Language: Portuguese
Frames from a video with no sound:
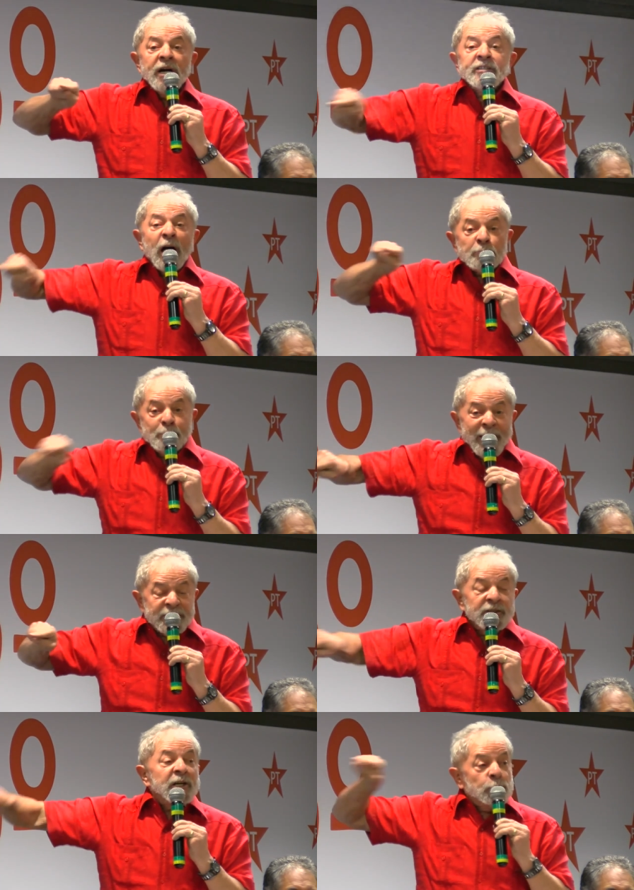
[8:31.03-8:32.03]
na
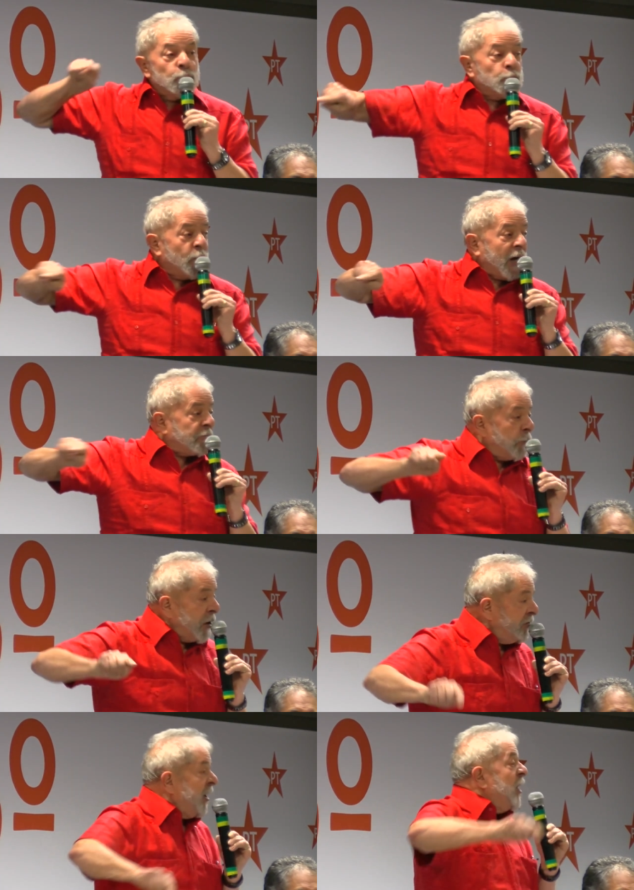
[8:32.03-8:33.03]
mente e nos corações